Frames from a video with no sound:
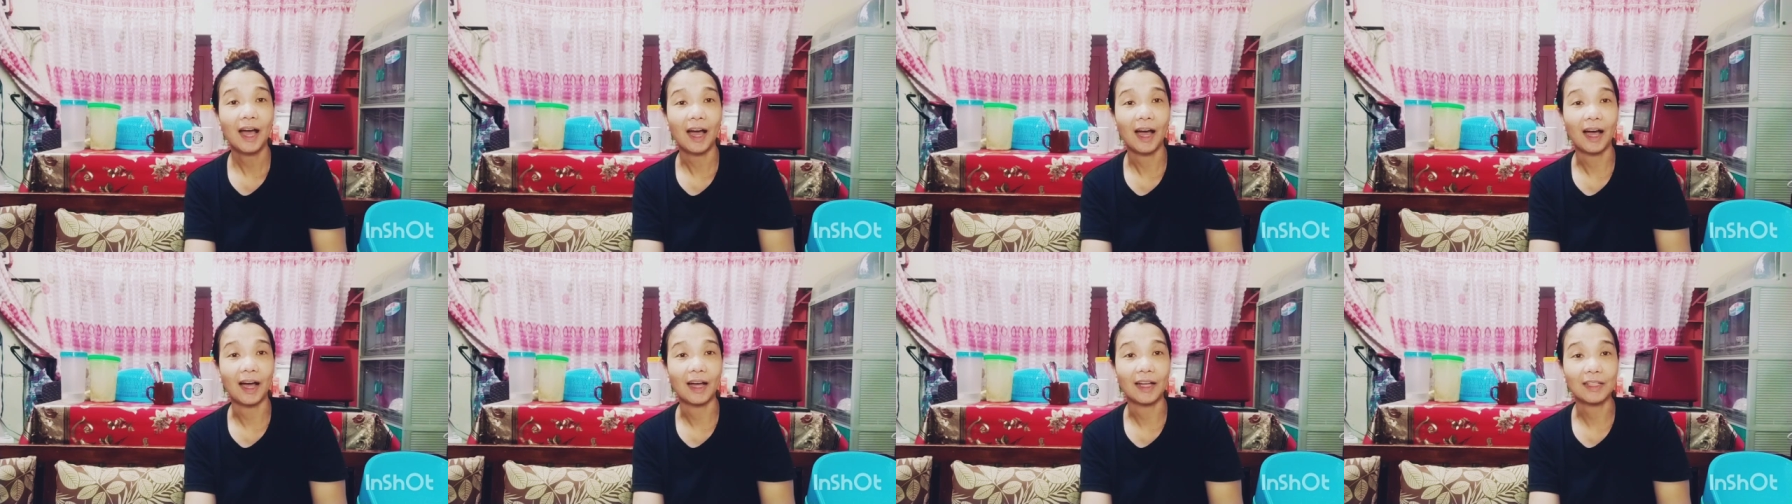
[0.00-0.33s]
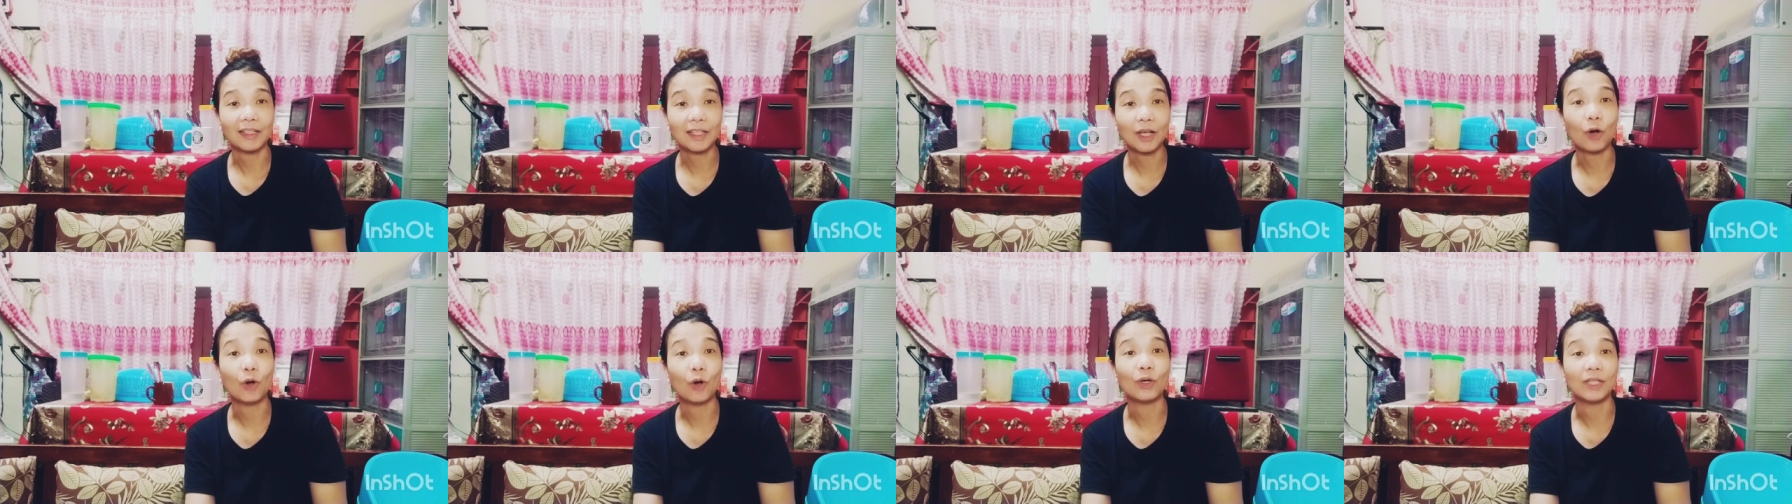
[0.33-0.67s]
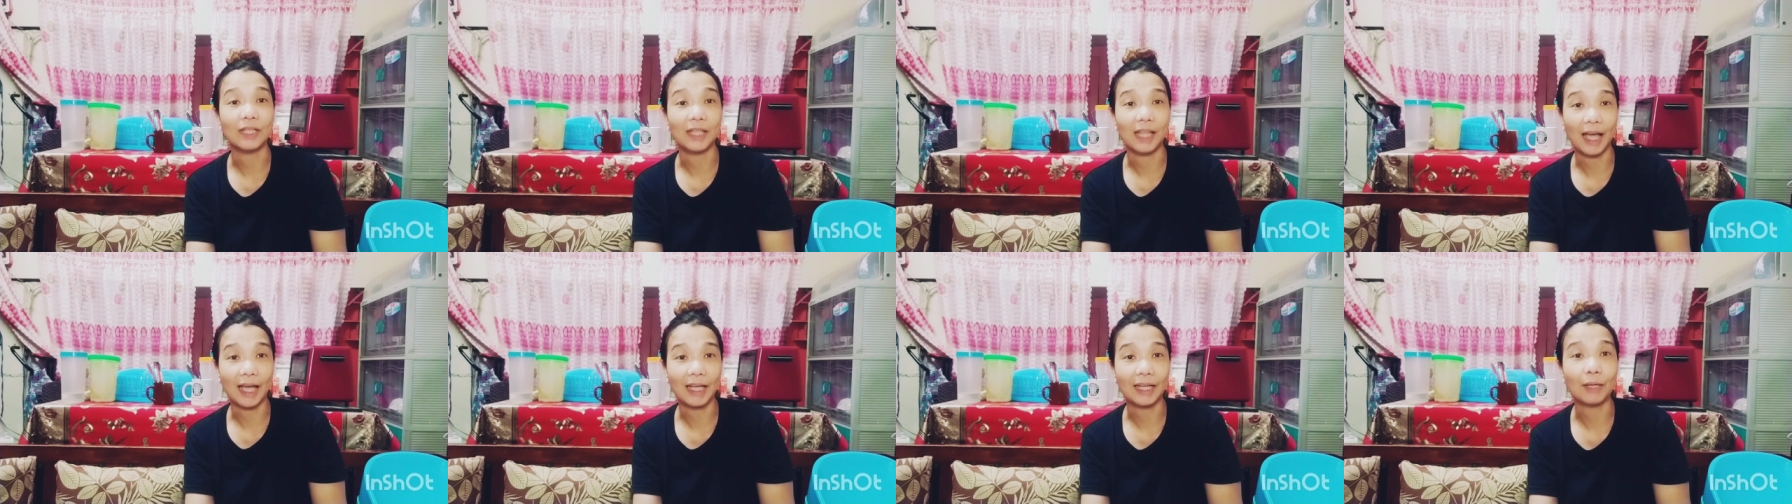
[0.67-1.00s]
uh, sa
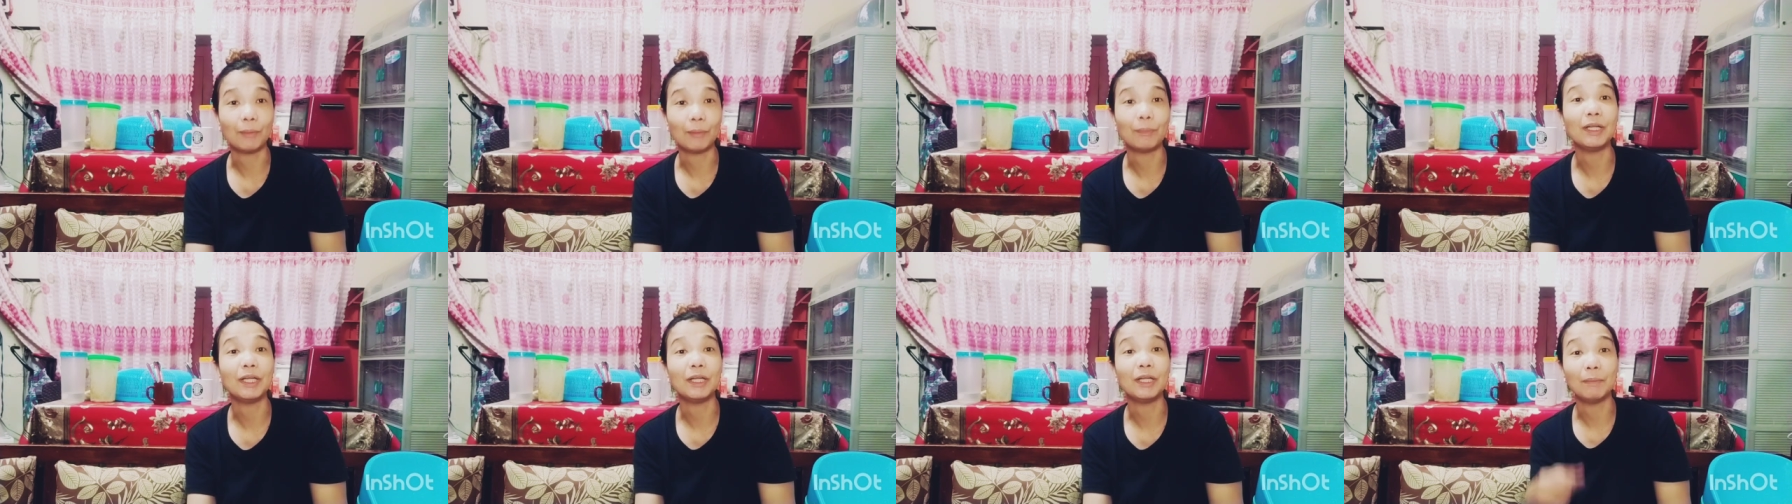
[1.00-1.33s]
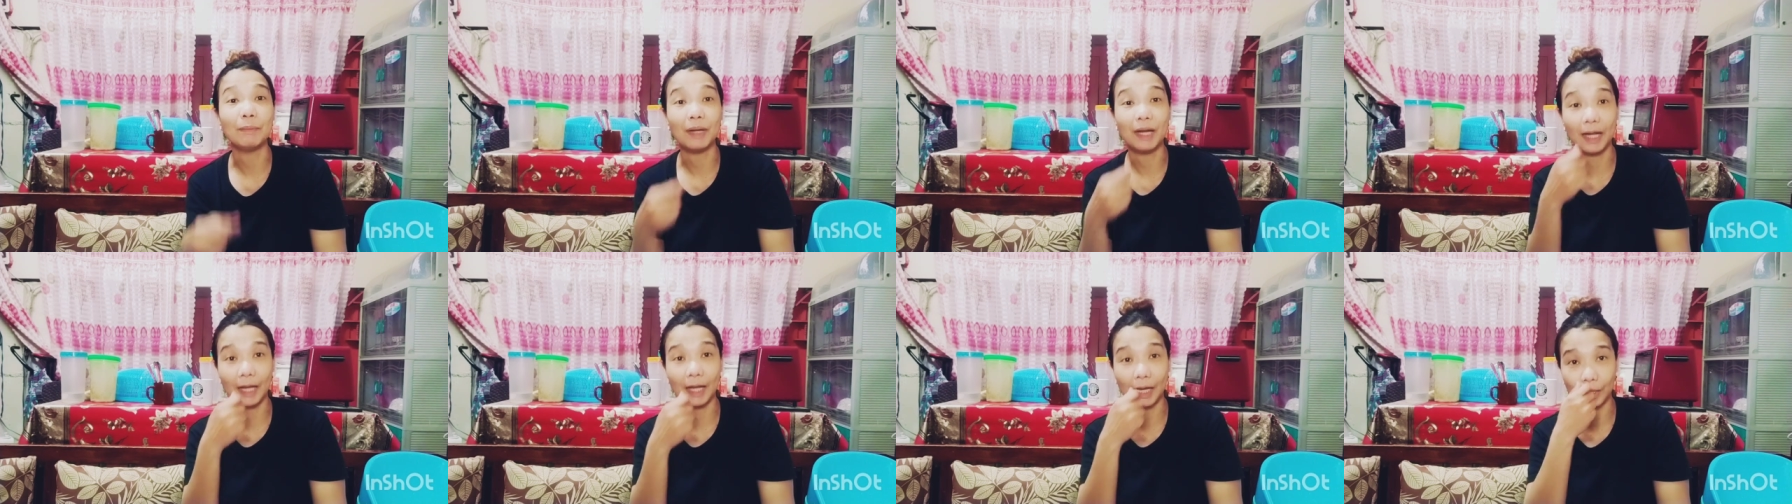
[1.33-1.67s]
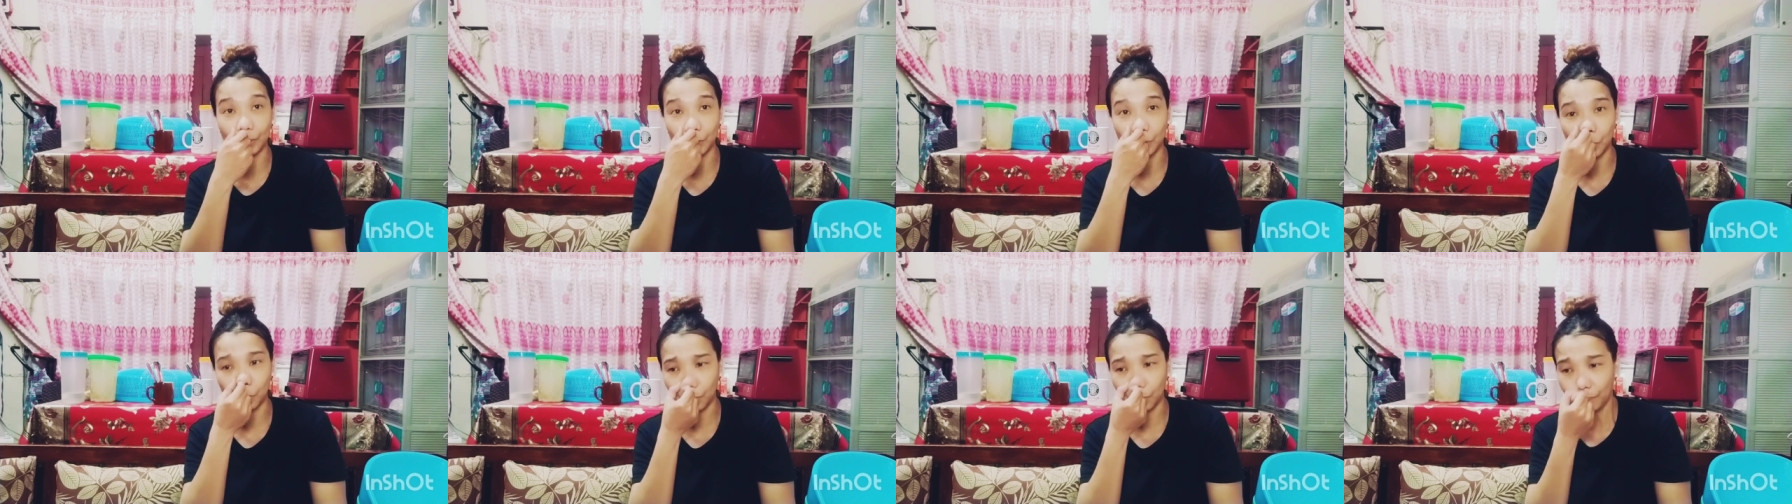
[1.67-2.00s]
online na
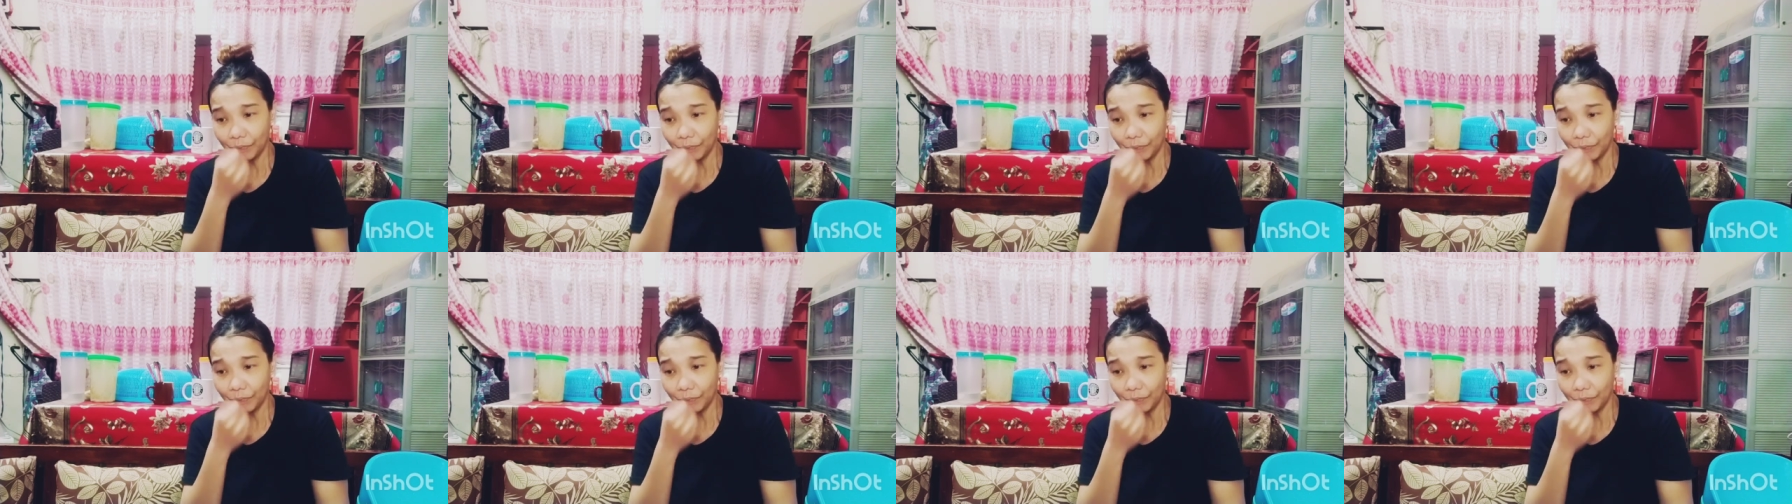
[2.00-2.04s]
binibilihan ko.